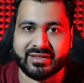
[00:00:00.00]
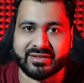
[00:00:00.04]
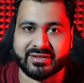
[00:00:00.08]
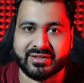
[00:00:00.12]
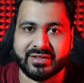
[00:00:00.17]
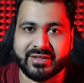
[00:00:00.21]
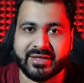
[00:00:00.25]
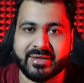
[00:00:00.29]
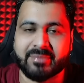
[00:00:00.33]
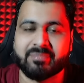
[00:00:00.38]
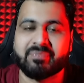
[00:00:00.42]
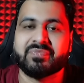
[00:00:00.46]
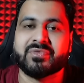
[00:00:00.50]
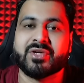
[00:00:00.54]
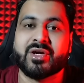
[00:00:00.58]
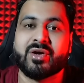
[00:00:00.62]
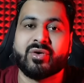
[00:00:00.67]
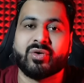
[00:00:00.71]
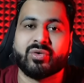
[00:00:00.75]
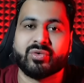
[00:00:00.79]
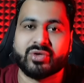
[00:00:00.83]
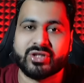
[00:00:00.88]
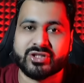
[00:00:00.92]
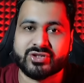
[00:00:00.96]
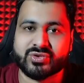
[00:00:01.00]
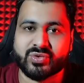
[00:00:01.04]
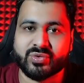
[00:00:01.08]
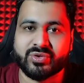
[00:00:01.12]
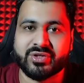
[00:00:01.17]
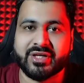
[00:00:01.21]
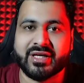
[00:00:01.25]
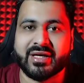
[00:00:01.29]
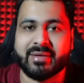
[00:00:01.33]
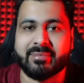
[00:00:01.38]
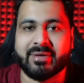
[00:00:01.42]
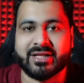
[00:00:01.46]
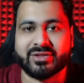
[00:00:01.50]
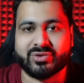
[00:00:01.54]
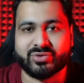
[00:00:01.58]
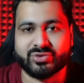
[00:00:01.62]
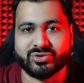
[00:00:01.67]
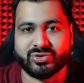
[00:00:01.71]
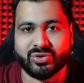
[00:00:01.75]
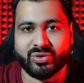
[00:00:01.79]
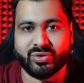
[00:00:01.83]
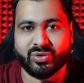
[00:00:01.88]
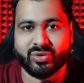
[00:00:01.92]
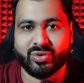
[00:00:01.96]
करते हैं उन्हें सुनने के बाद
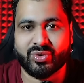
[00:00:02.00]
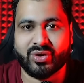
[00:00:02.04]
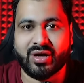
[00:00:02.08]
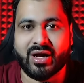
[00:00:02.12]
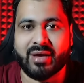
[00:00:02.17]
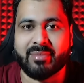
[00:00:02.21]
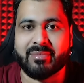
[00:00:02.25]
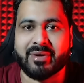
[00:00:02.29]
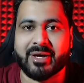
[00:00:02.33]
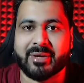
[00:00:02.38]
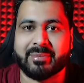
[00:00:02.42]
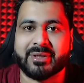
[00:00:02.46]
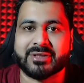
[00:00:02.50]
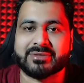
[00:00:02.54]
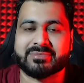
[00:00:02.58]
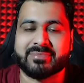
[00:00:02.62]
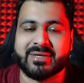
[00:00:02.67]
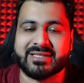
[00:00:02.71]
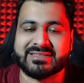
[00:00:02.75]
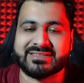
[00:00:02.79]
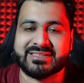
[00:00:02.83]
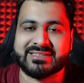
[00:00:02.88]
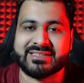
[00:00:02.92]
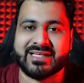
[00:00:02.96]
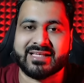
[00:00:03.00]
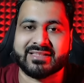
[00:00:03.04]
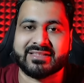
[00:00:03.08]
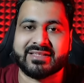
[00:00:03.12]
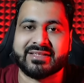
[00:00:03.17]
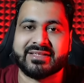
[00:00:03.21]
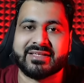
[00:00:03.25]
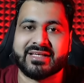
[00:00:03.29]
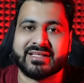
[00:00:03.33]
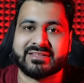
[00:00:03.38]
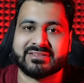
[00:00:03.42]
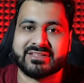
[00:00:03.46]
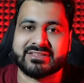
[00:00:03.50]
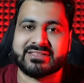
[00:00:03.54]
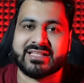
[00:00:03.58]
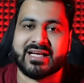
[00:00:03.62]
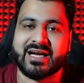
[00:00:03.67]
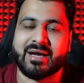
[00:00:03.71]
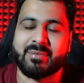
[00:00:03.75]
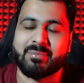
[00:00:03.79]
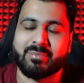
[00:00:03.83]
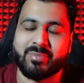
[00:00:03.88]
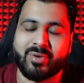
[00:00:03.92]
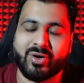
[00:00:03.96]
कुछ लोगों का हमारे पास मैसेज आता है कि अक्षय
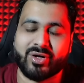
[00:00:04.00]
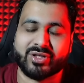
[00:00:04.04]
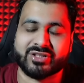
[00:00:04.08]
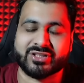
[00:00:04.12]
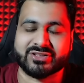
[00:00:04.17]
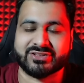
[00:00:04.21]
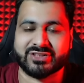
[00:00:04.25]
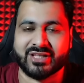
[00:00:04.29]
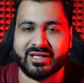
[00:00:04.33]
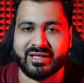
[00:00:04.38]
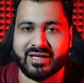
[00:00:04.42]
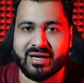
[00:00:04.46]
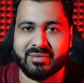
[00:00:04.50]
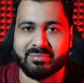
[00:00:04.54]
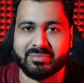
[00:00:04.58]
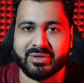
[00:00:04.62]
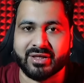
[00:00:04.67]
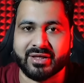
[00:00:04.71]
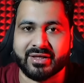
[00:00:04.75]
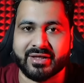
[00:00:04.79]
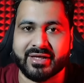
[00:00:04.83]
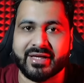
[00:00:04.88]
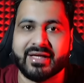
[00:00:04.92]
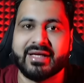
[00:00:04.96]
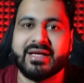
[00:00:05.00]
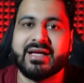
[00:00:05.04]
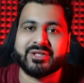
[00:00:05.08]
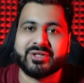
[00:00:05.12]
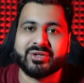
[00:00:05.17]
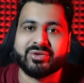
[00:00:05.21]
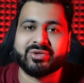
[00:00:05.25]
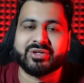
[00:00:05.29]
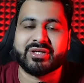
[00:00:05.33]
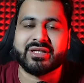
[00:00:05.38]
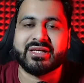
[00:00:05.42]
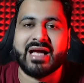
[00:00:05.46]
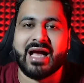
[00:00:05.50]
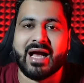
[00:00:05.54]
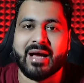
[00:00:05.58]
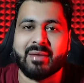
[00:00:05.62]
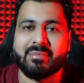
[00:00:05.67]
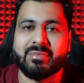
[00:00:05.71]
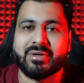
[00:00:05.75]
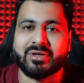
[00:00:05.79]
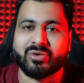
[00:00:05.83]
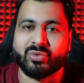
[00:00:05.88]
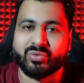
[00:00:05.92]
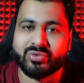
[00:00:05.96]
सर आप बहुत अच्छा काम कर रहे हैं क्योंकि
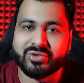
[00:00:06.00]
हम